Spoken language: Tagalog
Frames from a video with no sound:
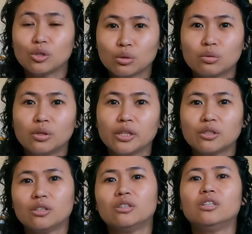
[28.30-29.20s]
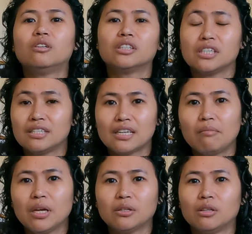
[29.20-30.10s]
tinutukoy ko doon or
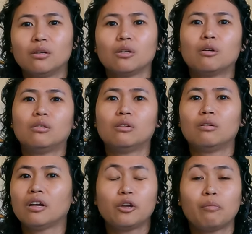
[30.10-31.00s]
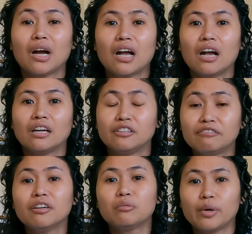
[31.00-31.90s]
sinasabi ko doon kung yung mga
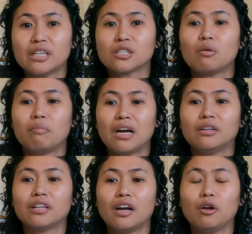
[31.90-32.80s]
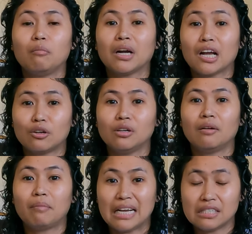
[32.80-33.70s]
different ways kung paano tayo
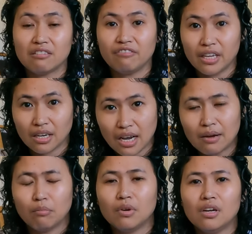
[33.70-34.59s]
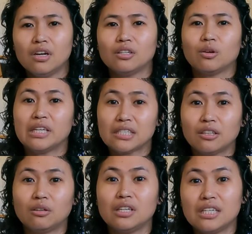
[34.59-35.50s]
magkaroon ng passive income. So,
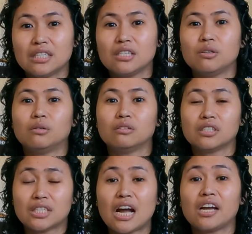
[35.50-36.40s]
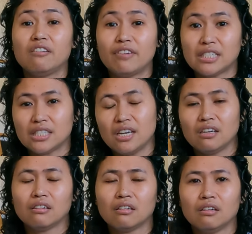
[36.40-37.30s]
isa doon is yung stock
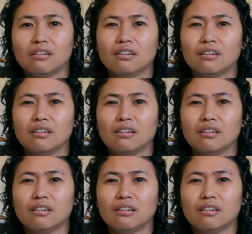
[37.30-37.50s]
investing.